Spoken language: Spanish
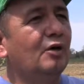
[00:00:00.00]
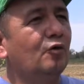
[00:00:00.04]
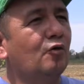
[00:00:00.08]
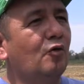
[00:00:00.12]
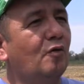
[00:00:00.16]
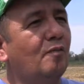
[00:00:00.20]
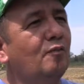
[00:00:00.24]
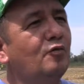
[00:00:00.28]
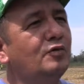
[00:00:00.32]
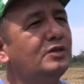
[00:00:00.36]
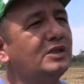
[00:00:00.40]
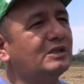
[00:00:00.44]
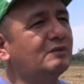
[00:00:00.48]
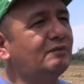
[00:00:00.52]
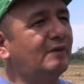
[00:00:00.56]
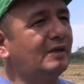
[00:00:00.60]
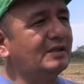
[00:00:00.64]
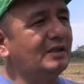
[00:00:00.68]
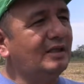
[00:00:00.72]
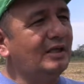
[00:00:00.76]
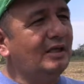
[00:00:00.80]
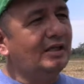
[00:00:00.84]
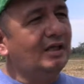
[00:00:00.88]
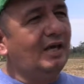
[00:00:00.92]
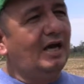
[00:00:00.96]
con muchas
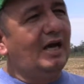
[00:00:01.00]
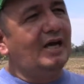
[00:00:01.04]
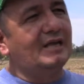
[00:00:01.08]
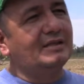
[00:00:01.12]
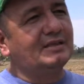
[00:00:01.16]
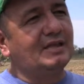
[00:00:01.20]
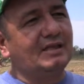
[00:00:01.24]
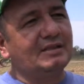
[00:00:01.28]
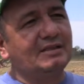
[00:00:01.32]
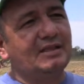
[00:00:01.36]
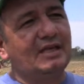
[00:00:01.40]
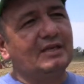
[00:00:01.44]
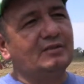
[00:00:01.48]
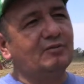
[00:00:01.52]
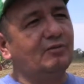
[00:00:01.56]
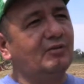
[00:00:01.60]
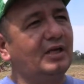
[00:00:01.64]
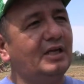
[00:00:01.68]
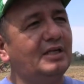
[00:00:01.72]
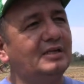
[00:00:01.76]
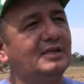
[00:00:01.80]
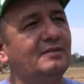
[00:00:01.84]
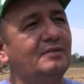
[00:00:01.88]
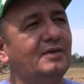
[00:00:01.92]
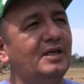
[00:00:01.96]
facilidades, acceso,
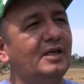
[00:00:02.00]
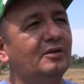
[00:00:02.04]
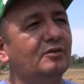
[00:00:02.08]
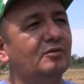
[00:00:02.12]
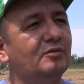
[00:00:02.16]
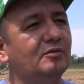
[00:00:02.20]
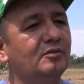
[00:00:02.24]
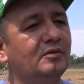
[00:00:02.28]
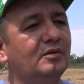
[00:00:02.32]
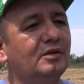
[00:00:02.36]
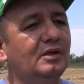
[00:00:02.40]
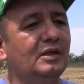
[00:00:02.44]
crecimiento.